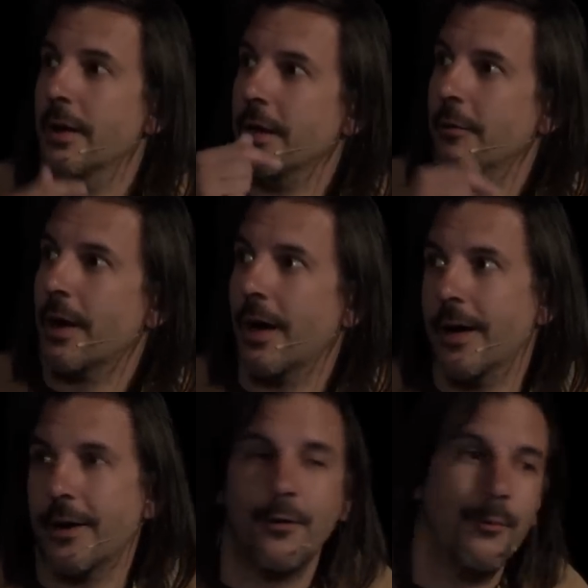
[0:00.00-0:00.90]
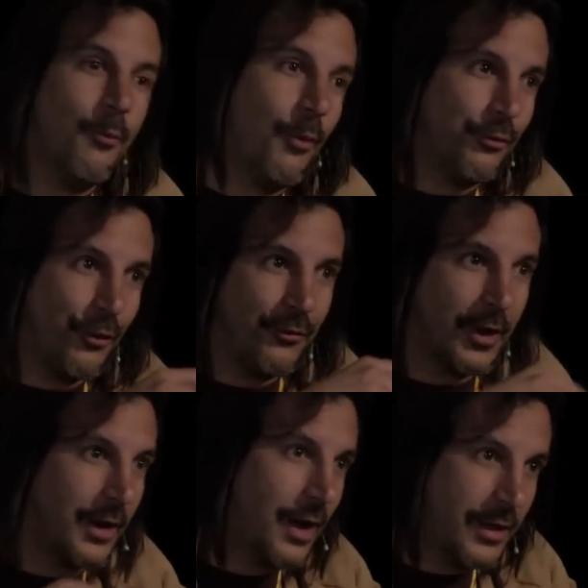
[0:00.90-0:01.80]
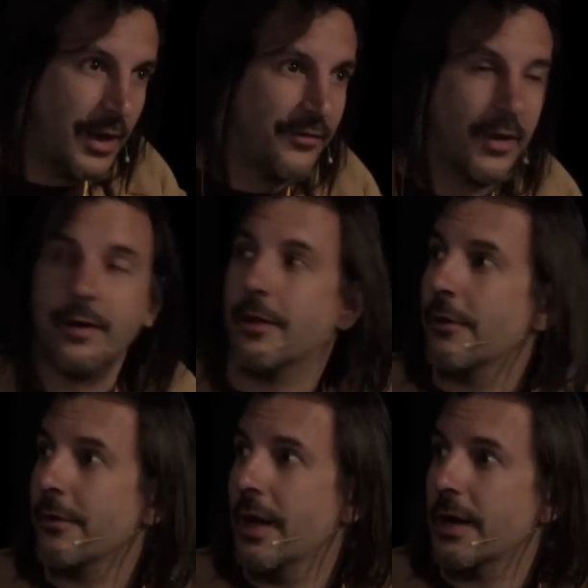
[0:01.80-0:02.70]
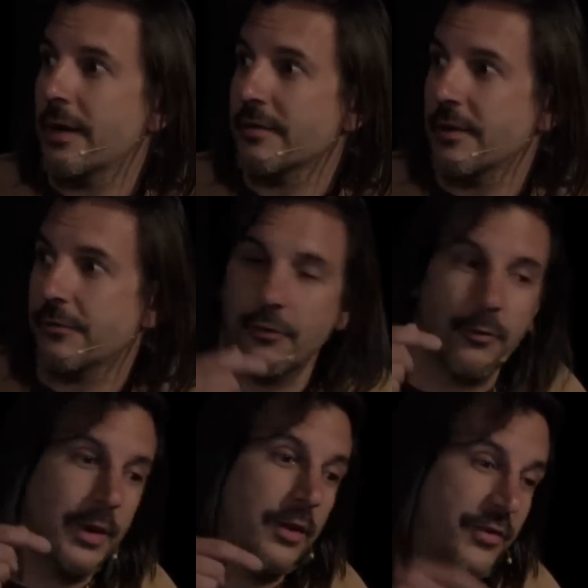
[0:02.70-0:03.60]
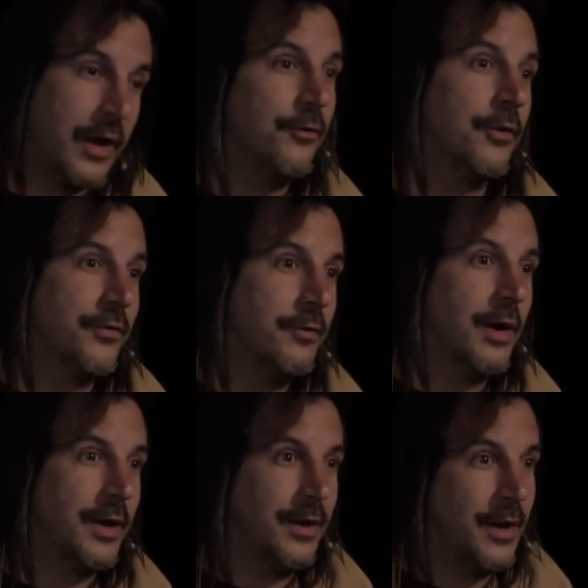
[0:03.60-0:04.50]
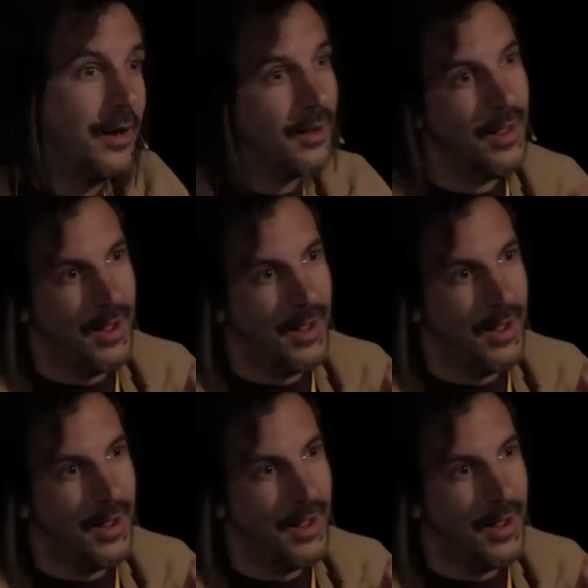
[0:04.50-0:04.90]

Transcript: iba a caer como un montón de regaderas alrededor de la casa, sobre el charco que se iba a generar.